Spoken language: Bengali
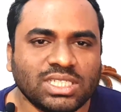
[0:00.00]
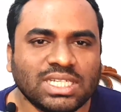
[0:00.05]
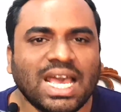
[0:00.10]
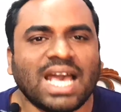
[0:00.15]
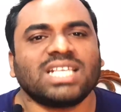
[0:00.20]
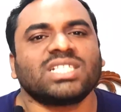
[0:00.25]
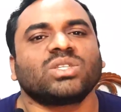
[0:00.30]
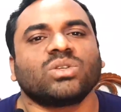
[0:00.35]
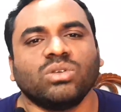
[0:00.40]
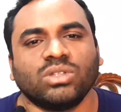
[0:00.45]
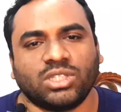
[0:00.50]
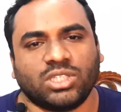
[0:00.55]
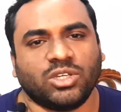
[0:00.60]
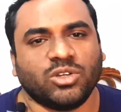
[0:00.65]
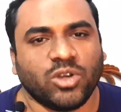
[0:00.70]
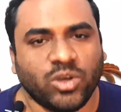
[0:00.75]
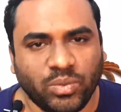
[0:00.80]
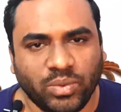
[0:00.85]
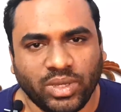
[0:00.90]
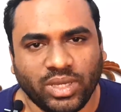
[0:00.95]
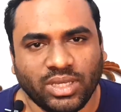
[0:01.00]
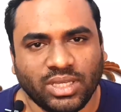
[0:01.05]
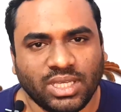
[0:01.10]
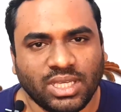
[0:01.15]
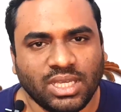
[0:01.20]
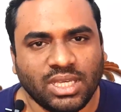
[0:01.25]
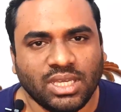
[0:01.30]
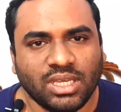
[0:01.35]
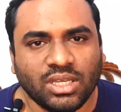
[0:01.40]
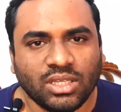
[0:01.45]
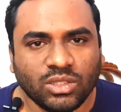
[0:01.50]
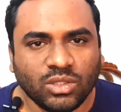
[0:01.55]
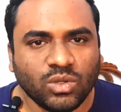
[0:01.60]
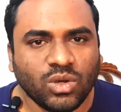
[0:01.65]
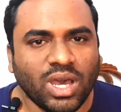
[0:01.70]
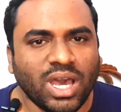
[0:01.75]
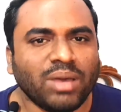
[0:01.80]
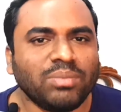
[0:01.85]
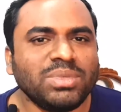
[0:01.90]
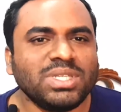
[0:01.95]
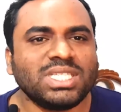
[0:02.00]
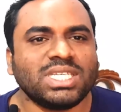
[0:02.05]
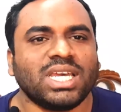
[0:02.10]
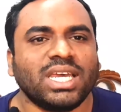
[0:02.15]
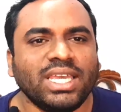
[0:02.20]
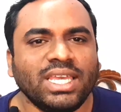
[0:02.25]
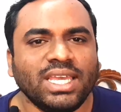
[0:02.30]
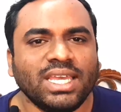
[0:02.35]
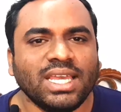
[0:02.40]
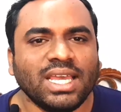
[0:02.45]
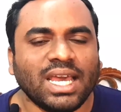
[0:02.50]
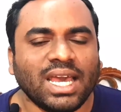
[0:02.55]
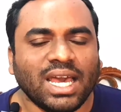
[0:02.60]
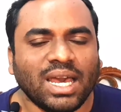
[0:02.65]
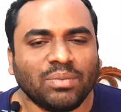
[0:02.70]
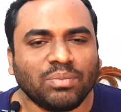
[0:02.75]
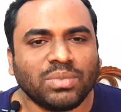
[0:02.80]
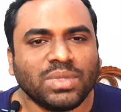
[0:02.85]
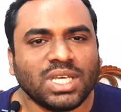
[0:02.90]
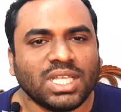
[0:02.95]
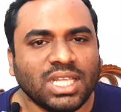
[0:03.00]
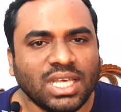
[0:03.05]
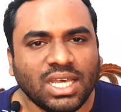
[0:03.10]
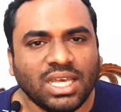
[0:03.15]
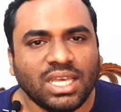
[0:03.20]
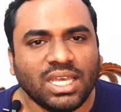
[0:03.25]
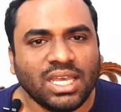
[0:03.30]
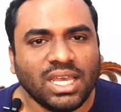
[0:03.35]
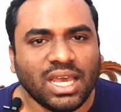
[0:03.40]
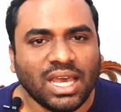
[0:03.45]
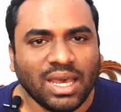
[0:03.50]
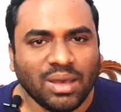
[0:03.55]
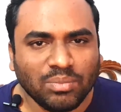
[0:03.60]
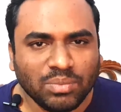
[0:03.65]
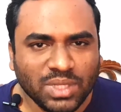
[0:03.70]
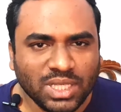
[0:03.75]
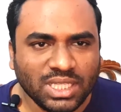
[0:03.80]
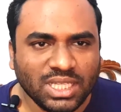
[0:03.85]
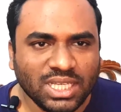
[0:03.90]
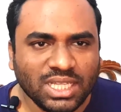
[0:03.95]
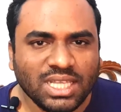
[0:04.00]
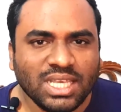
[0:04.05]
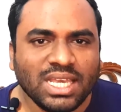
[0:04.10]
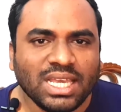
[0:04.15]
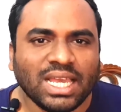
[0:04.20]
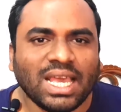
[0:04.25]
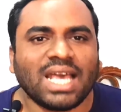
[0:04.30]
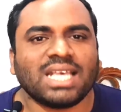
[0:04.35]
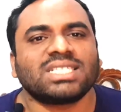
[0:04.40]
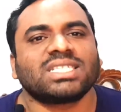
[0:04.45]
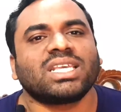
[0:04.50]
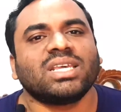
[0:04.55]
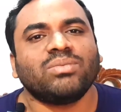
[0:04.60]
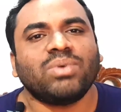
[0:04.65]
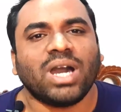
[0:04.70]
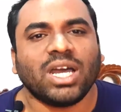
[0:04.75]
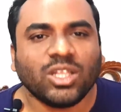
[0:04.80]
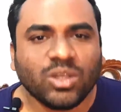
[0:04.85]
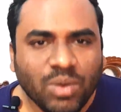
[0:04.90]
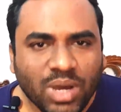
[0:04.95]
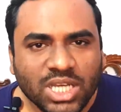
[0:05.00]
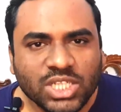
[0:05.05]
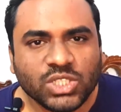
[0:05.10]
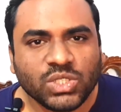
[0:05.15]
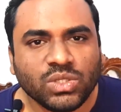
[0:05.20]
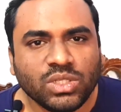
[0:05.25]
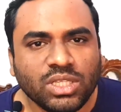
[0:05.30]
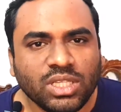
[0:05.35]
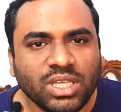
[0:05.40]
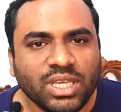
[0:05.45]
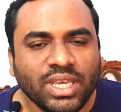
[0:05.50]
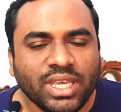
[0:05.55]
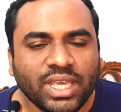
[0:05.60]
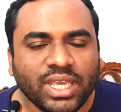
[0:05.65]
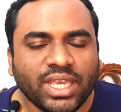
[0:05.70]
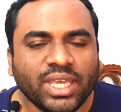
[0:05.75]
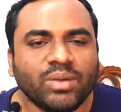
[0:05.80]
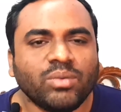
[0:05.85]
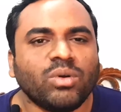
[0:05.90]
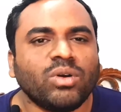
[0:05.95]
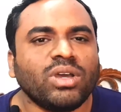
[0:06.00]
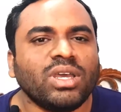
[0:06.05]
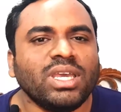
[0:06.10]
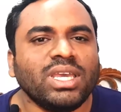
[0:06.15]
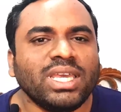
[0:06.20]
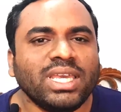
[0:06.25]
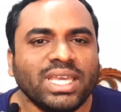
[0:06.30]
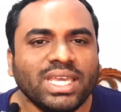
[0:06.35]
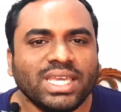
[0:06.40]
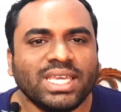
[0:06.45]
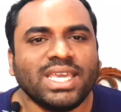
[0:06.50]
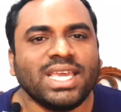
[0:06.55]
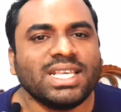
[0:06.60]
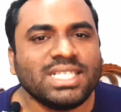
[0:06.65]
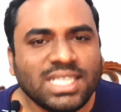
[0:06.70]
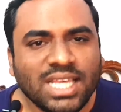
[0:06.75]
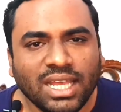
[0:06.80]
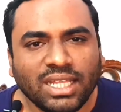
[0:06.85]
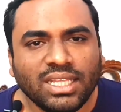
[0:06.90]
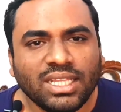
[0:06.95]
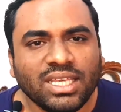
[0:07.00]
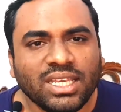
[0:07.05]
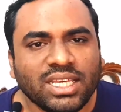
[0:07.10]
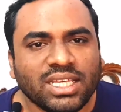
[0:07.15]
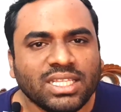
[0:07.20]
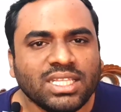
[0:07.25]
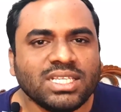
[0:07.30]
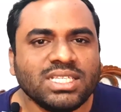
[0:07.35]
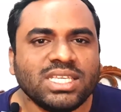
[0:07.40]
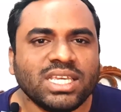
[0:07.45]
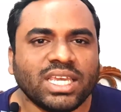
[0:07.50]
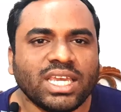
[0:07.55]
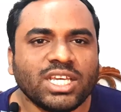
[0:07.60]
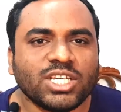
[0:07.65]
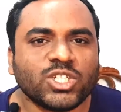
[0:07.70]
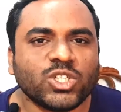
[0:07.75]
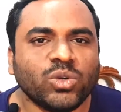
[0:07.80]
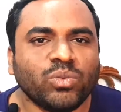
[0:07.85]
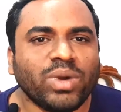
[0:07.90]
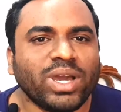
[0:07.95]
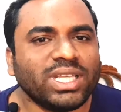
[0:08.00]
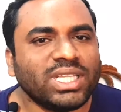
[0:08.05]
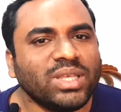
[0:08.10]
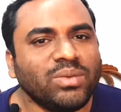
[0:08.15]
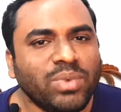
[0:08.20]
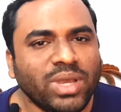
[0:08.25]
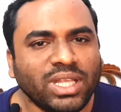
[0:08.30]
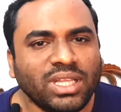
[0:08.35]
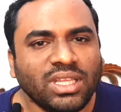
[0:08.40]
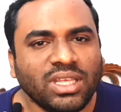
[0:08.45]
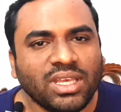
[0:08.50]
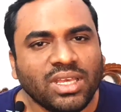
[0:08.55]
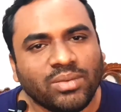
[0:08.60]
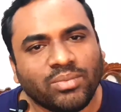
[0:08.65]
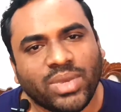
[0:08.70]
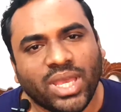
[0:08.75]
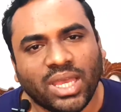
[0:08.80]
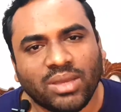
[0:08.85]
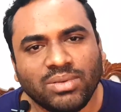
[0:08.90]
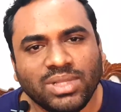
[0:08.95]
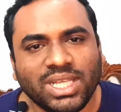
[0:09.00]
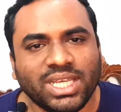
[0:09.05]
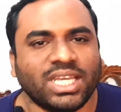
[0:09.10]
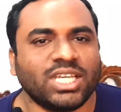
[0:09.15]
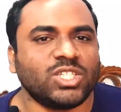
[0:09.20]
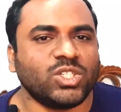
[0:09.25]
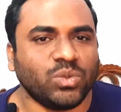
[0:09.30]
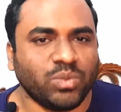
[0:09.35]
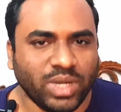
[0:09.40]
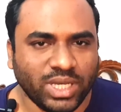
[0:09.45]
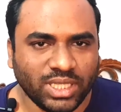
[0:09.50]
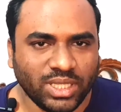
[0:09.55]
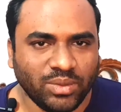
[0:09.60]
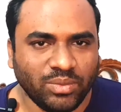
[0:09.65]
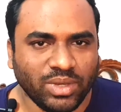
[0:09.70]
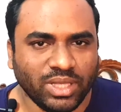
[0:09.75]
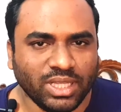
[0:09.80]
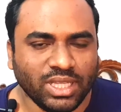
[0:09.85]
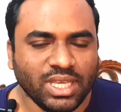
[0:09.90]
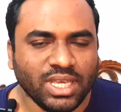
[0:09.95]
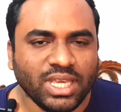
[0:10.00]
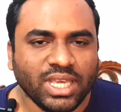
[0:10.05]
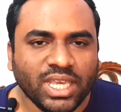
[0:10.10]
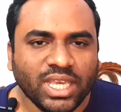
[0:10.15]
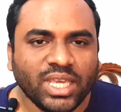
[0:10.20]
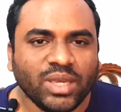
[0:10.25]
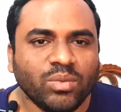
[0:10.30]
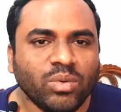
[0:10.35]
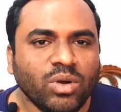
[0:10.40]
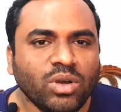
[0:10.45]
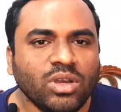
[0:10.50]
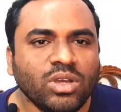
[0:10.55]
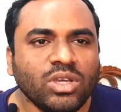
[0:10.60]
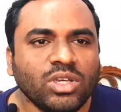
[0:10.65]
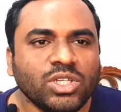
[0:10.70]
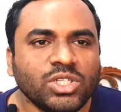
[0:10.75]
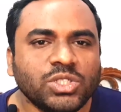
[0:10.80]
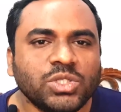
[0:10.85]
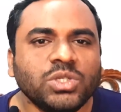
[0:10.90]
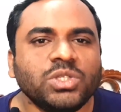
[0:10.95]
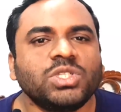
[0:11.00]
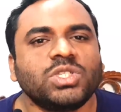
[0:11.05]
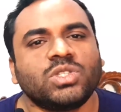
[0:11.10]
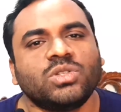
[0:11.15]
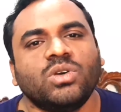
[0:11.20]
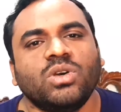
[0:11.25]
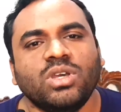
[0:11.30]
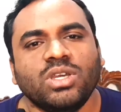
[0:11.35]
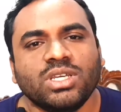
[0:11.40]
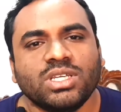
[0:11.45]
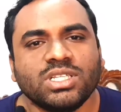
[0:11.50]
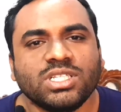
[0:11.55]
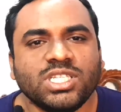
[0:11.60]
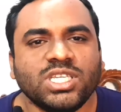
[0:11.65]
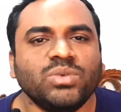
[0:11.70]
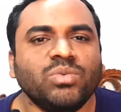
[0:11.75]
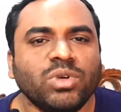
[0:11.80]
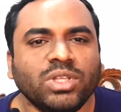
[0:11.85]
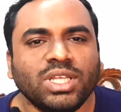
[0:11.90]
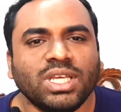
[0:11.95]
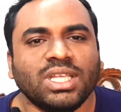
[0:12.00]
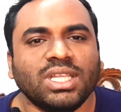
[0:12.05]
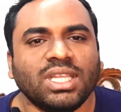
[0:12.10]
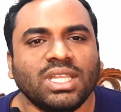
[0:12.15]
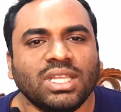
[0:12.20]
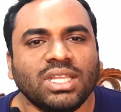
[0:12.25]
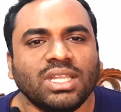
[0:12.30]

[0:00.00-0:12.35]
কাজ করতে হবে তো আমি চাই আপনারা আপনাদের কাজকে ভালোবাসুন এবং এগিয়ে যান নিজেকে সময় দেবেন ফ্যামিলিকে সময় দেবেন এবং সুস্থ জীবনের